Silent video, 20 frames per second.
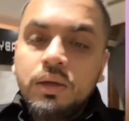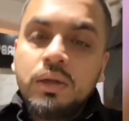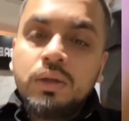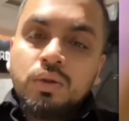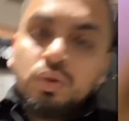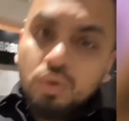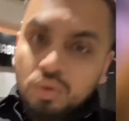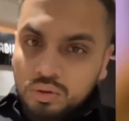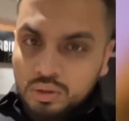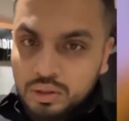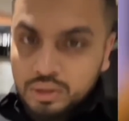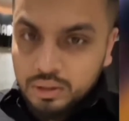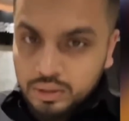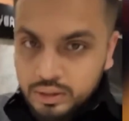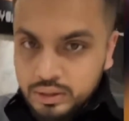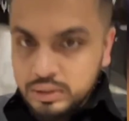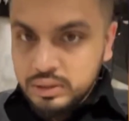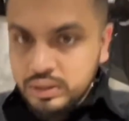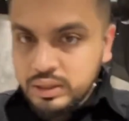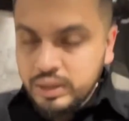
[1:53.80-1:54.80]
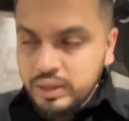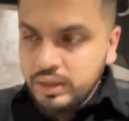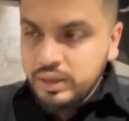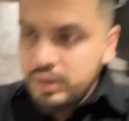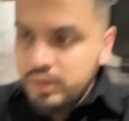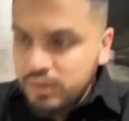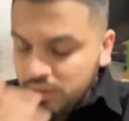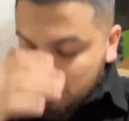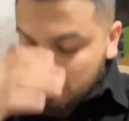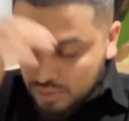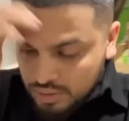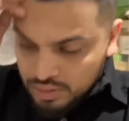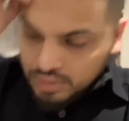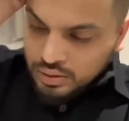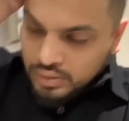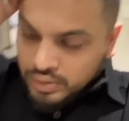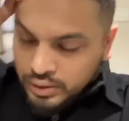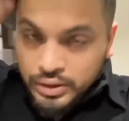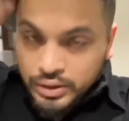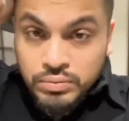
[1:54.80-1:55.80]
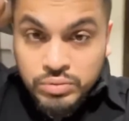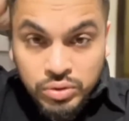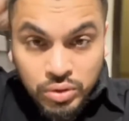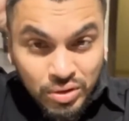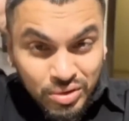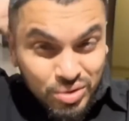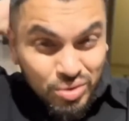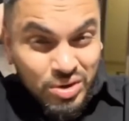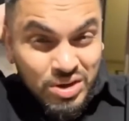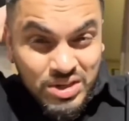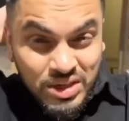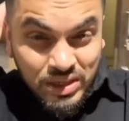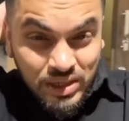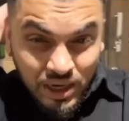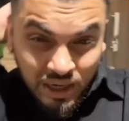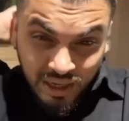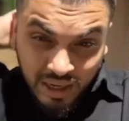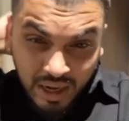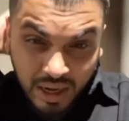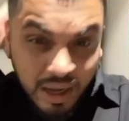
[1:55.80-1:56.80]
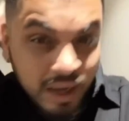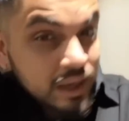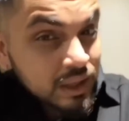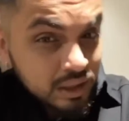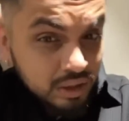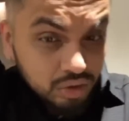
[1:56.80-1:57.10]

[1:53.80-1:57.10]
कि दो तीन दिन से टीम सोल थोड़ा सा टट्टा खा रही